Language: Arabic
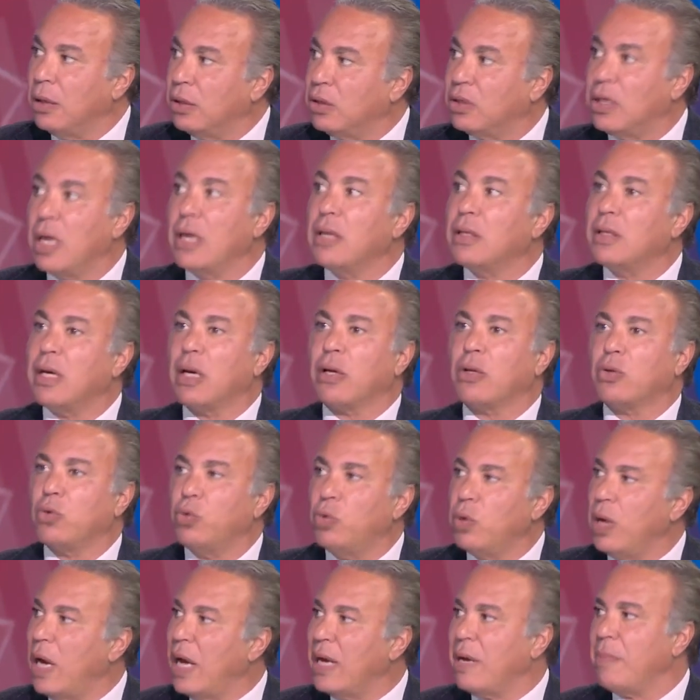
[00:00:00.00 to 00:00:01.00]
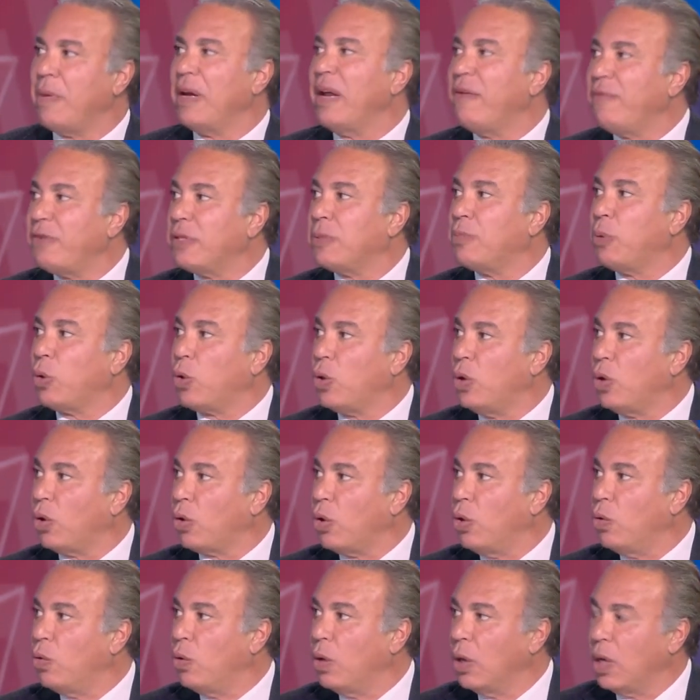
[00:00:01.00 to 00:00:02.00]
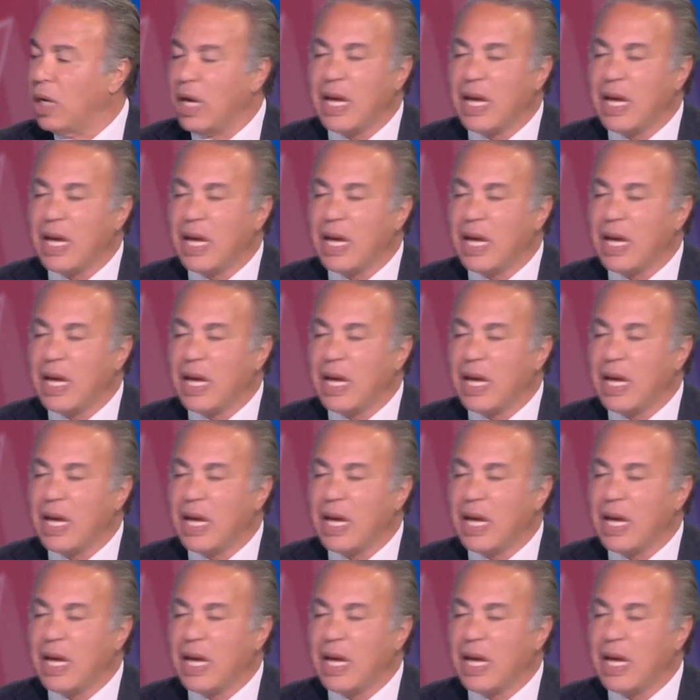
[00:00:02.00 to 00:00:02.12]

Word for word: تقدر تقول انا بنافس بكل قوه مم.